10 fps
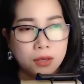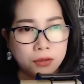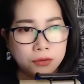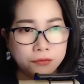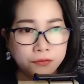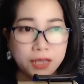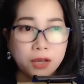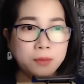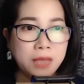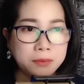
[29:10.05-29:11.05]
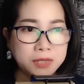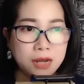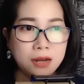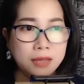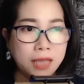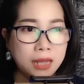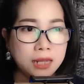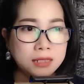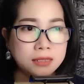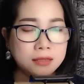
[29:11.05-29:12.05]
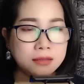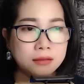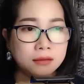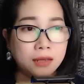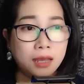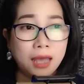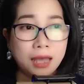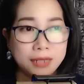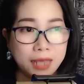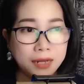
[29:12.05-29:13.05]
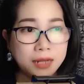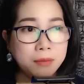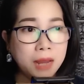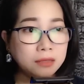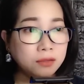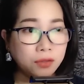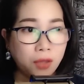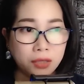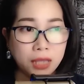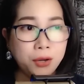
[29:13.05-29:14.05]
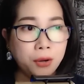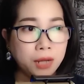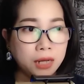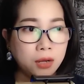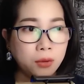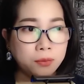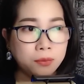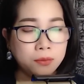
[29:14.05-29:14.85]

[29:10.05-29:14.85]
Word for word: Viễn không thèm trả lời A Linh. Anh khẽ liếc mắt tỏ thái độ lạnh lùng,